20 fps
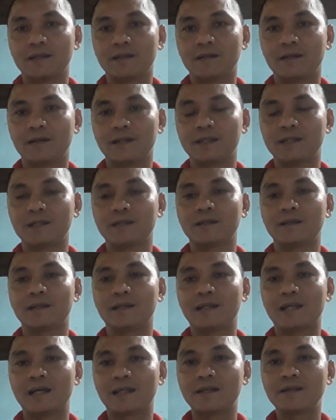rồi
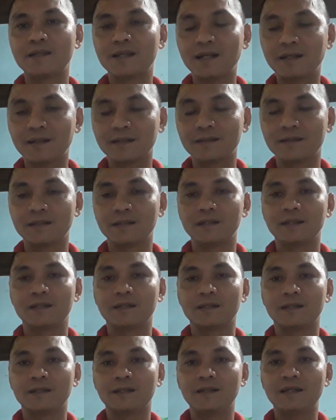là thứ nhất
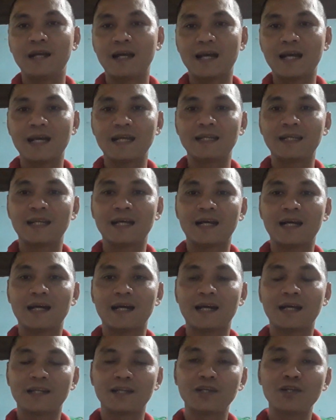thứ hai
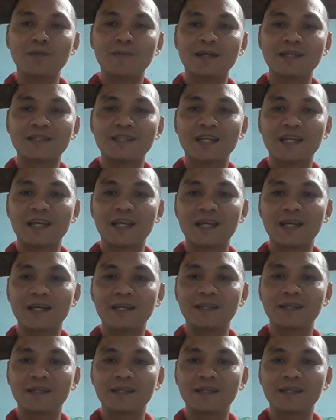là nếu mà xe